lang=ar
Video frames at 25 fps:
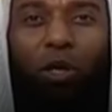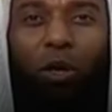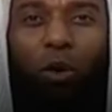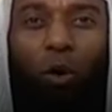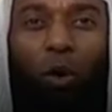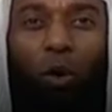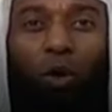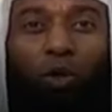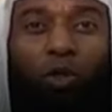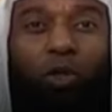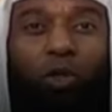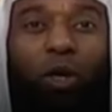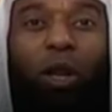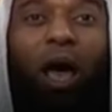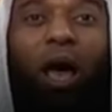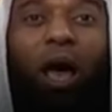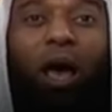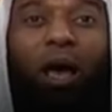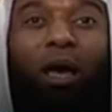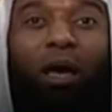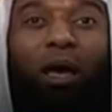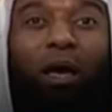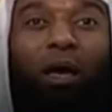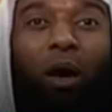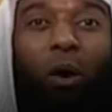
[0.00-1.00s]

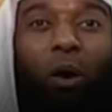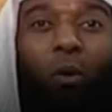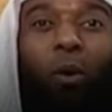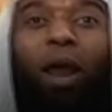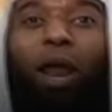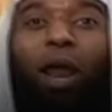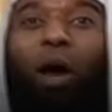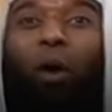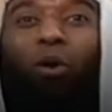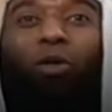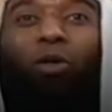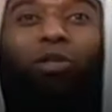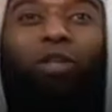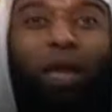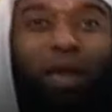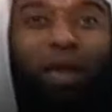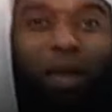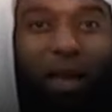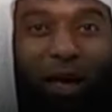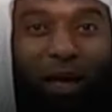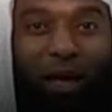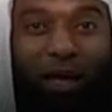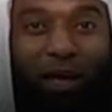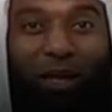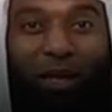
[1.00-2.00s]
العسرة وله
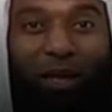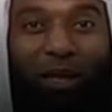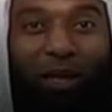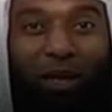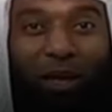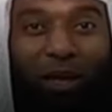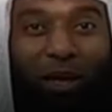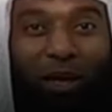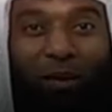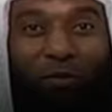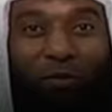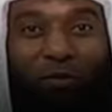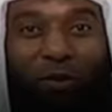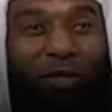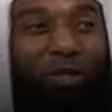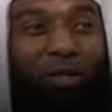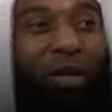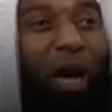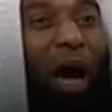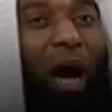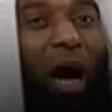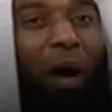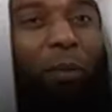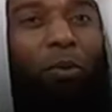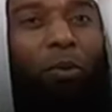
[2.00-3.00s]
الجنة
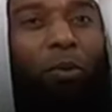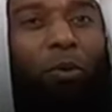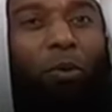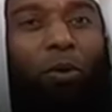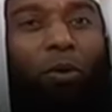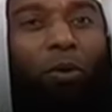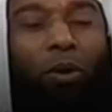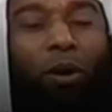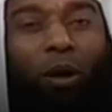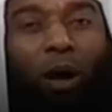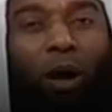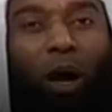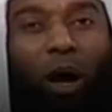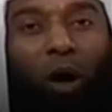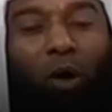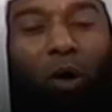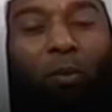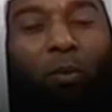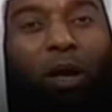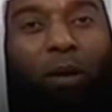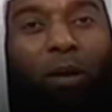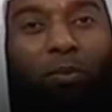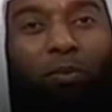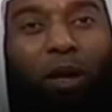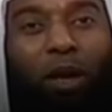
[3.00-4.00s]
فجاء ابو
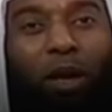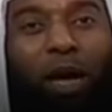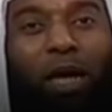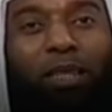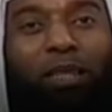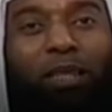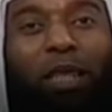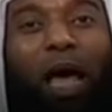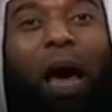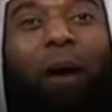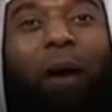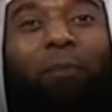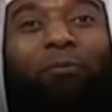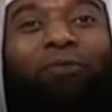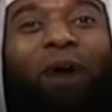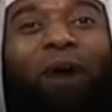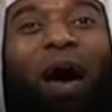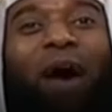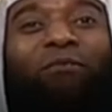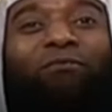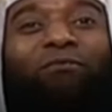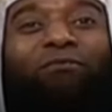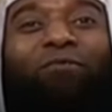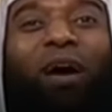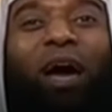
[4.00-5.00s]
عمر بن الخطاب
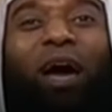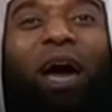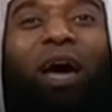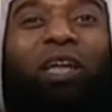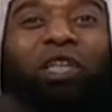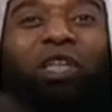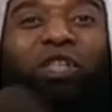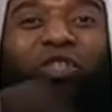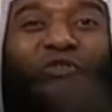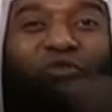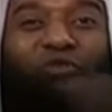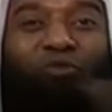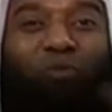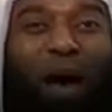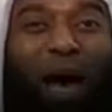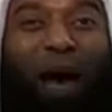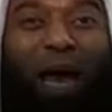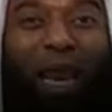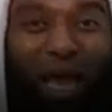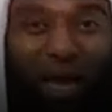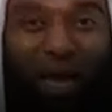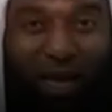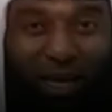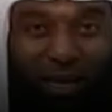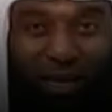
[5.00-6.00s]
فانفق نصف
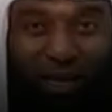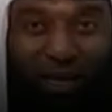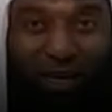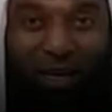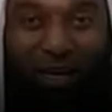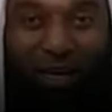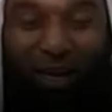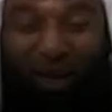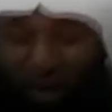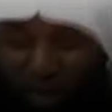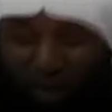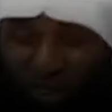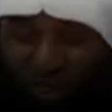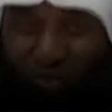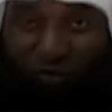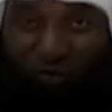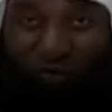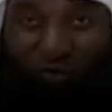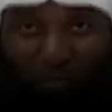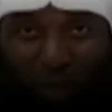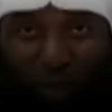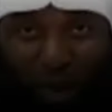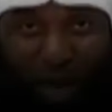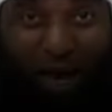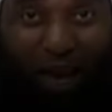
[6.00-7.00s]
ماله
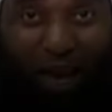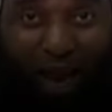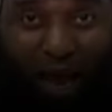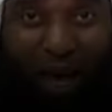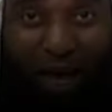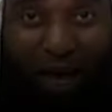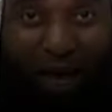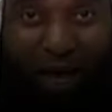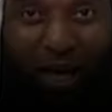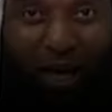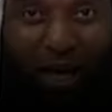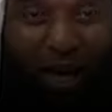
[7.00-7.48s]
نصف ماله